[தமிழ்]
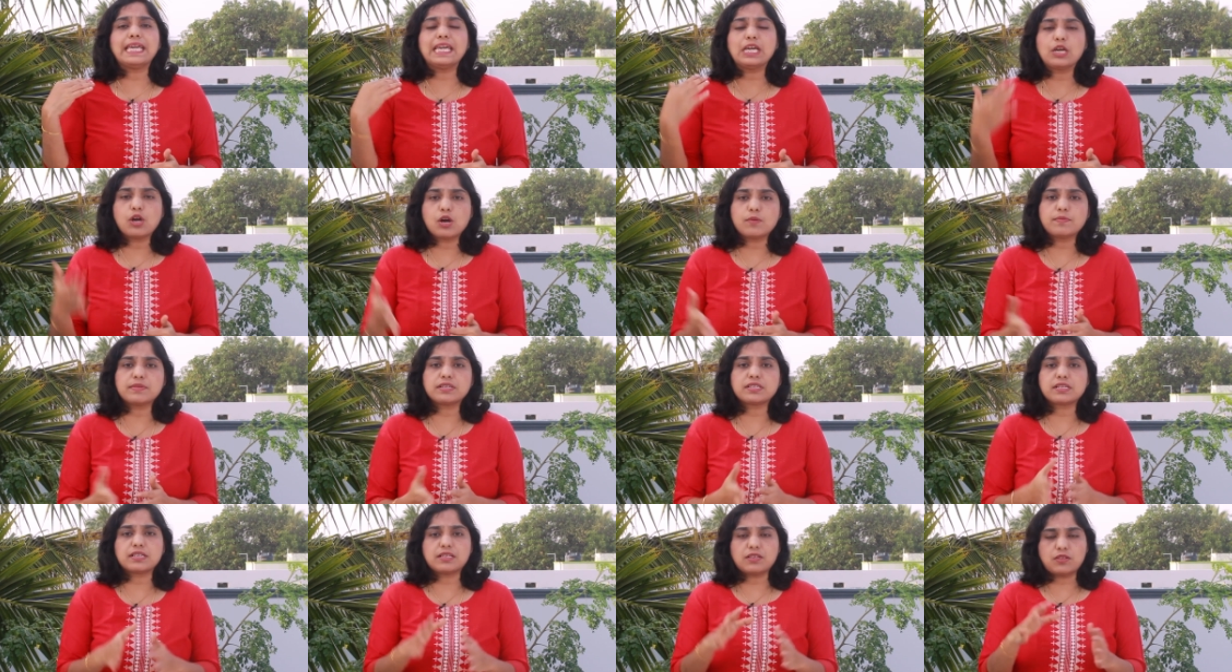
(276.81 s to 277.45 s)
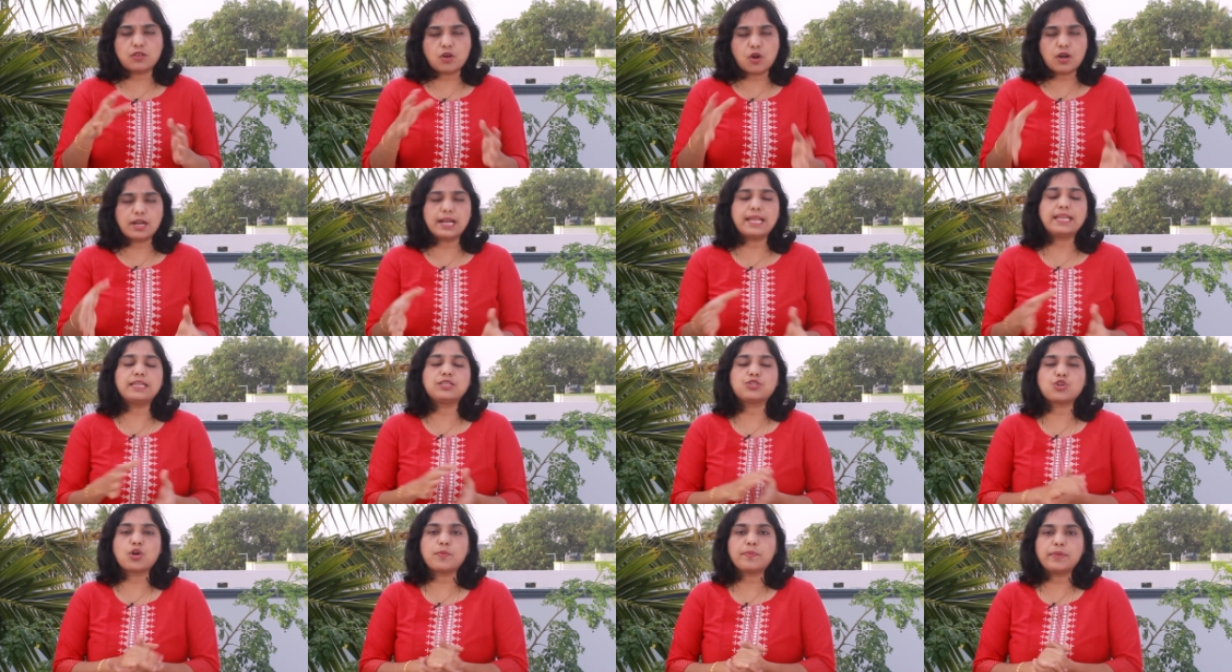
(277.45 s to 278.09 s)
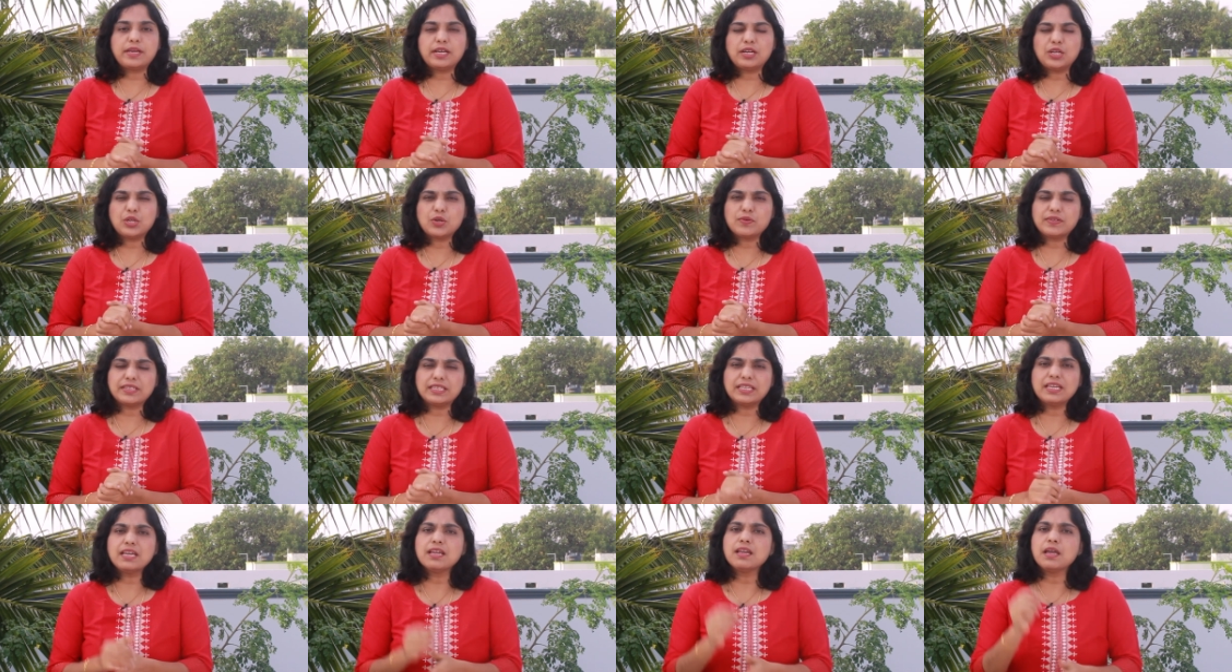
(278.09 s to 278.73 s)
இ காமர்ஸ் அதாவது ஆன்லைன் ஷாப்பிங்லையோ
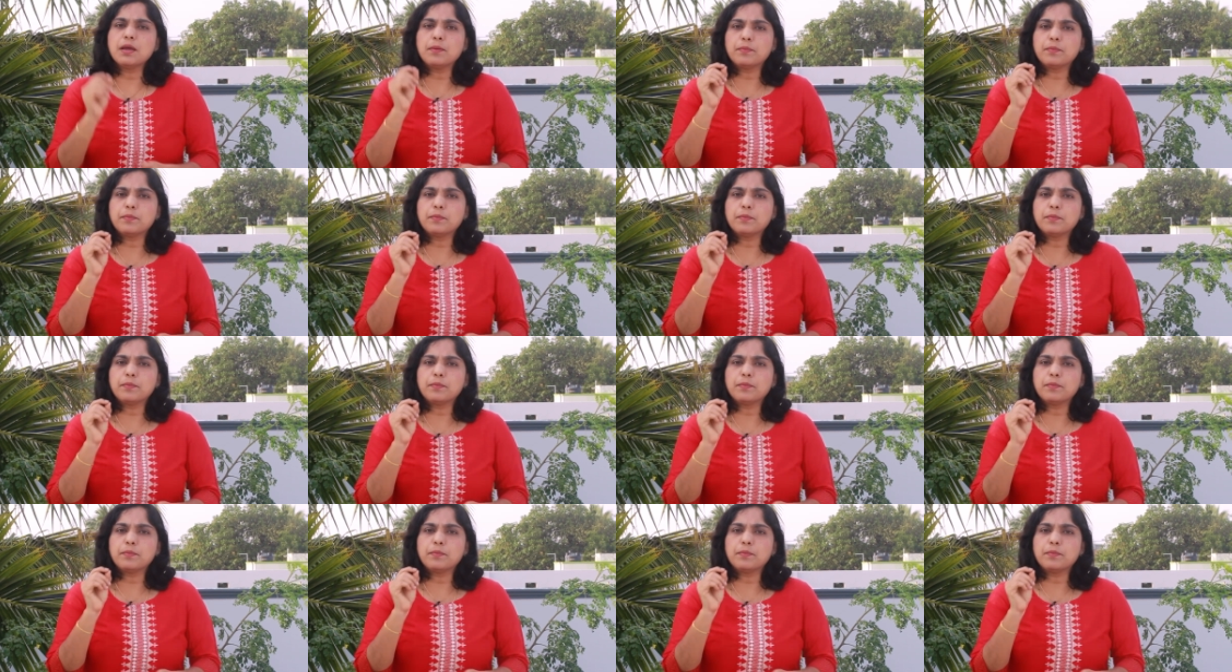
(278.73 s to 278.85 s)
வந்து